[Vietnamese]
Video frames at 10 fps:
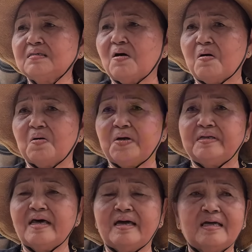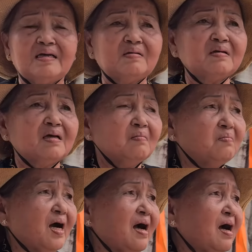ngồi đây
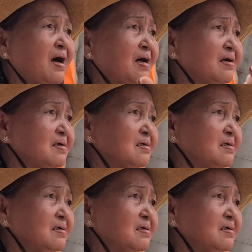mà